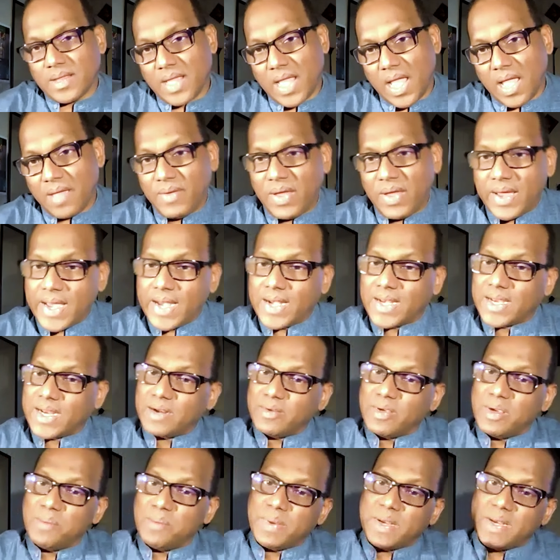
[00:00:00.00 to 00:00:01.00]
அவே
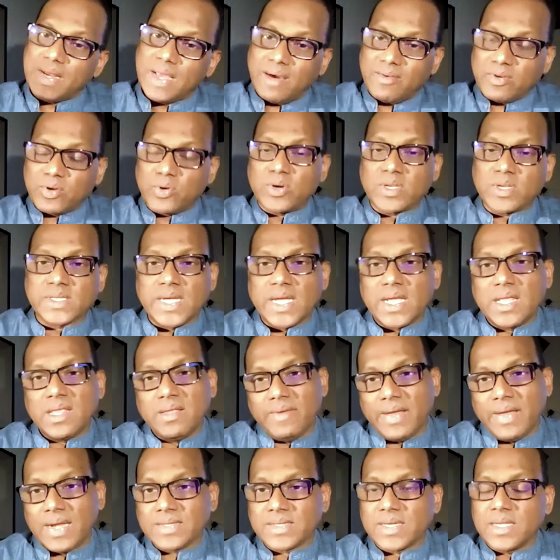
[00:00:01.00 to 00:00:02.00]
ஏற்கனவே பின்ன அவரோடு சேர்ந்து
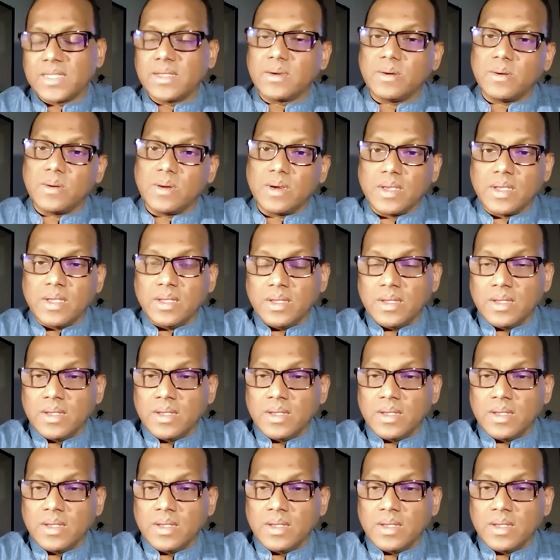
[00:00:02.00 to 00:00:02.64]
வேலை செய்து கொண்டு